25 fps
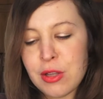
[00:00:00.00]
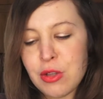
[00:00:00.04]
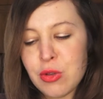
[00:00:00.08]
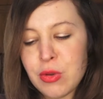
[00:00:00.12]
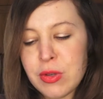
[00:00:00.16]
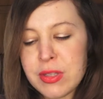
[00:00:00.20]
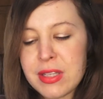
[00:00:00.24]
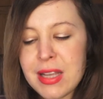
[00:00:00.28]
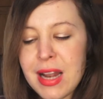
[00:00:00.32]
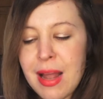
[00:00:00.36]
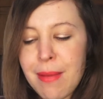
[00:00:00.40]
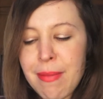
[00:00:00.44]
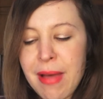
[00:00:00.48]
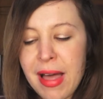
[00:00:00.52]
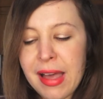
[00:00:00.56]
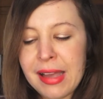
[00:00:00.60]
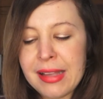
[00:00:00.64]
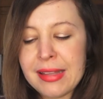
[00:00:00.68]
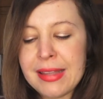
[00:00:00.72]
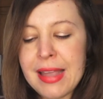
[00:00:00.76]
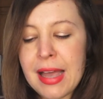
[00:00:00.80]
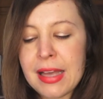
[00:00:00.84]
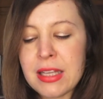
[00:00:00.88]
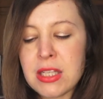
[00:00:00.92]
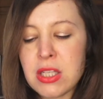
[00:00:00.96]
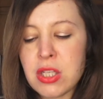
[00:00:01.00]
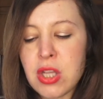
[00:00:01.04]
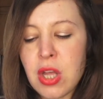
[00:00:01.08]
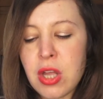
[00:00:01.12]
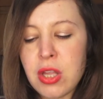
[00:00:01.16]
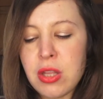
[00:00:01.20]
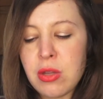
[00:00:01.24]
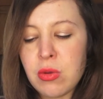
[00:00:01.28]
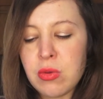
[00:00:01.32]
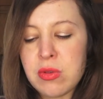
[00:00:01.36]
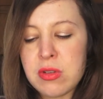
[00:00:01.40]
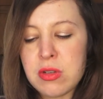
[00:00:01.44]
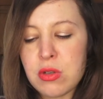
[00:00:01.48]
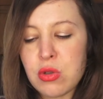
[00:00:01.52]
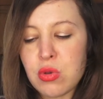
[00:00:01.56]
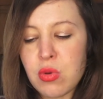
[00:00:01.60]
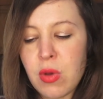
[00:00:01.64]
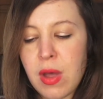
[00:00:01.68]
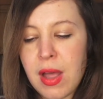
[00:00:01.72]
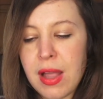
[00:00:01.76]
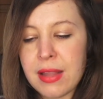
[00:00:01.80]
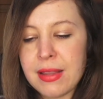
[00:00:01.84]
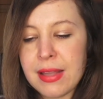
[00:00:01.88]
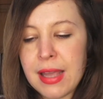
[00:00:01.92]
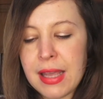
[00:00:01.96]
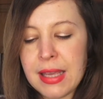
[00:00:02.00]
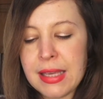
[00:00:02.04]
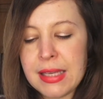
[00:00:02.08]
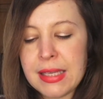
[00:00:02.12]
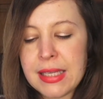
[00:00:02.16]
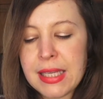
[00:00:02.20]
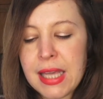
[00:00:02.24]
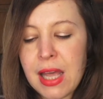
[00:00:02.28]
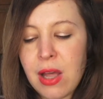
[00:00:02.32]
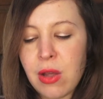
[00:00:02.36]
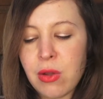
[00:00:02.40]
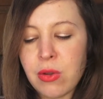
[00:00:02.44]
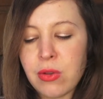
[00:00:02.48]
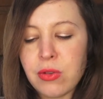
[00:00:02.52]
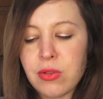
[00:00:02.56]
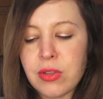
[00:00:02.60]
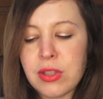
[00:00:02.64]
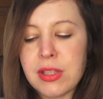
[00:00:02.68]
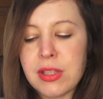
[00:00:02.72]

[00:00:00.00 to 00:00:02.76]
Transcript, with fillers: Donc c'est la marque Daxon, on est sur un taille 40,